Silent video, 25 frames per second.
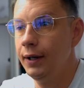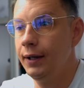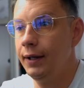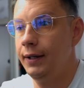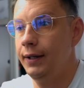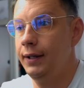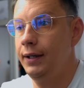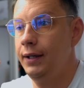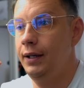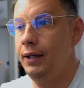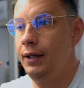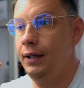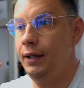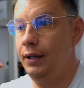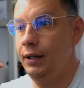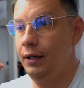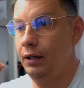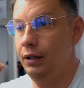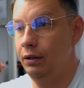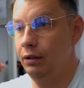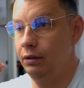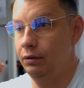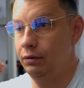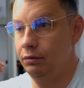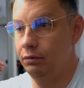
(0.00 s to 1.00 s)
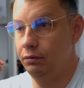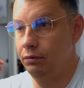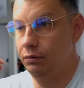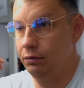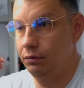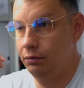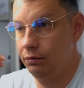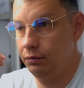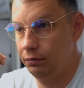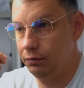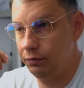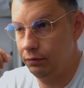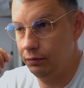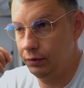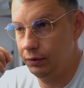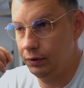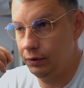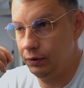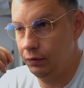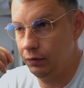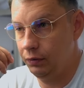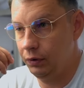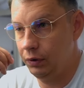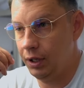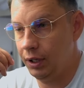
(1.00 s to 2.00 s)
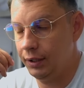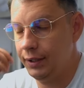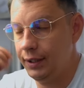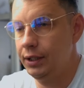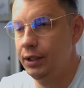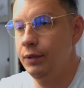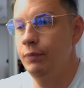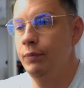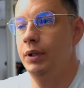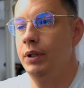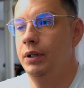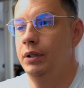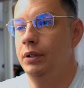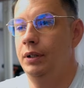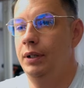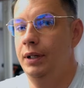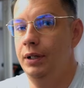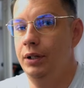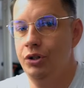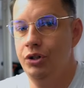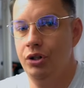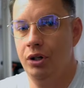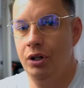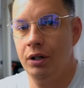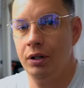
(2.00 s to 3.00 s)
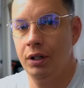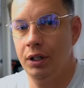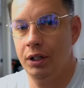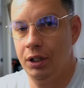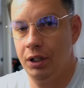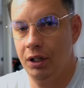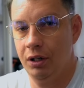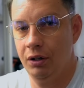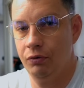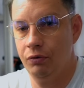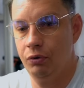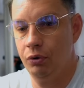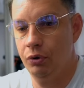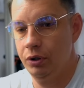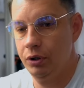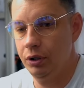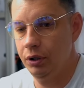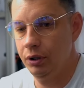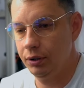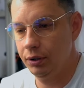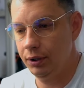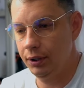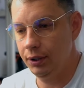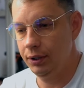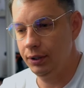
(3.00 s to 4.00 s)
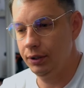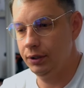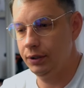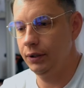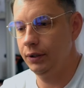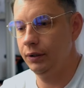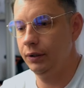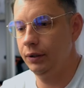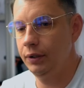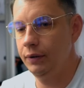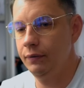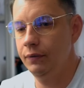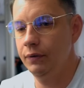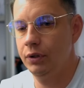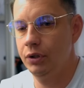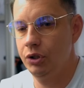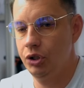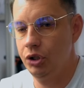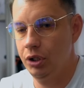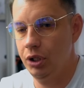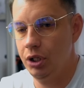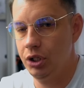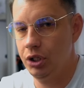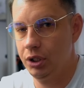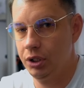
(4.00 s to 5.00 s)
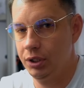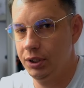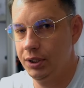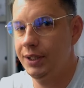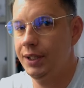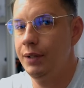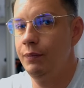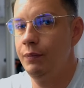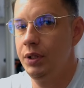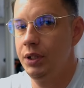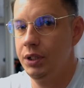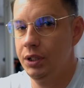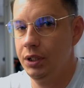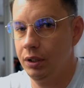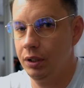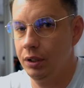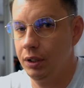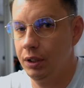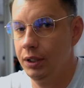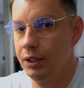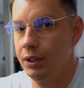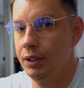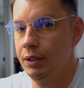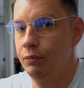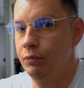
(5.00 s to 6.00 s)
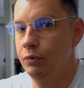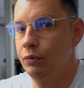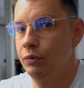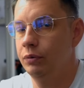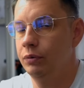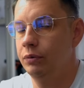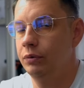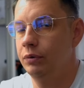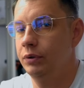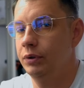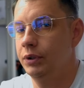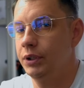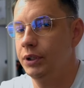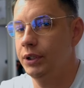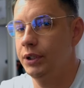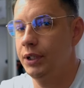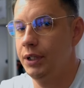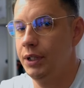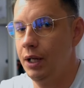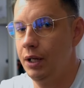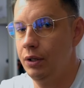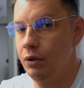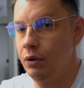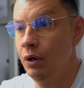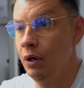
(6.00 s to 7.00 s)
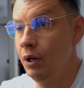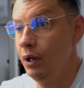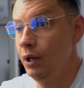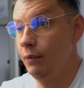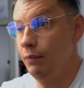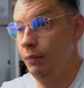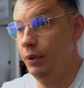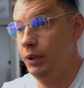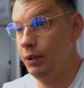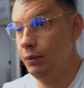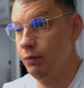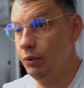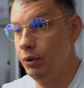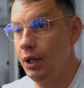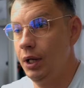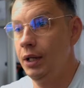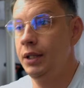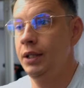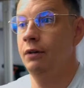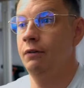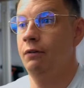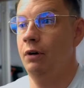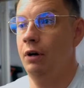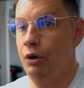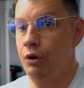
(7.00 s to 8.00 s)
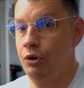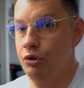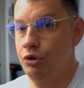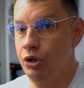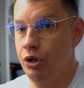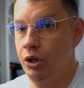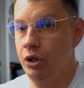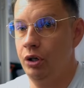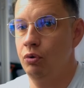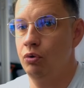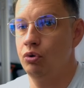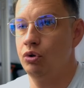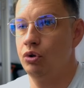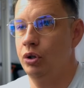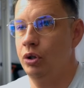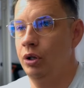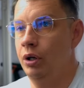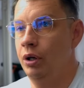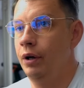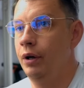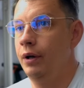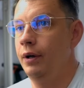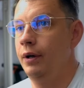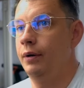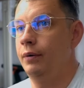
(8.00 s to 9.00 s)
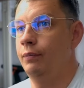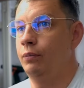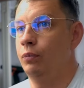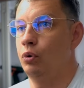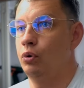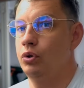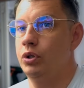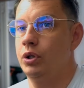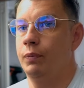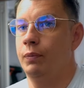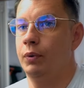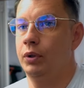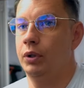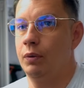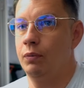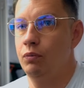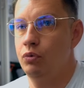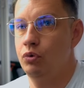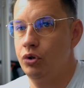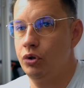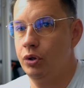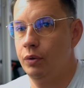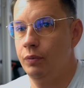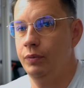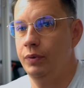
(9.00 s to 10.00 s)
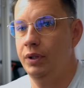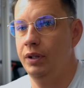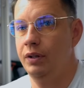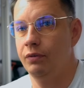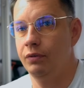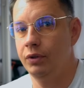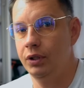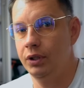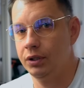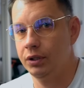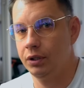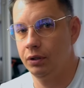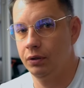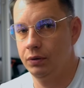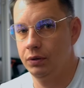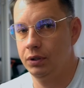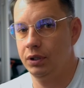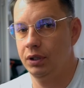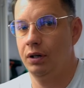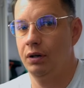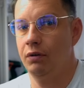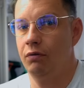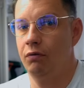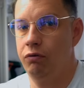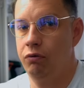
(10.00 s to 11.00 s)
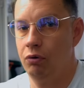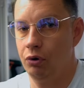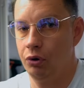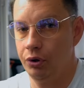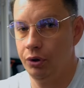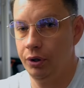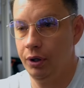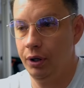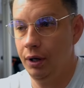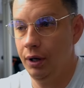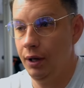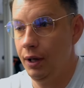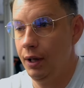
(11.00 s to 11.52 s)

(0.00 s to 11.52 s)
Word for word: И э, когда тебе легче, когда тебе комфортнее, ты инстинктивно начинаешь стремиться к этому состоянию. Поэтому я одеваю очки уже просто потому, что мне в них становится комфортнее.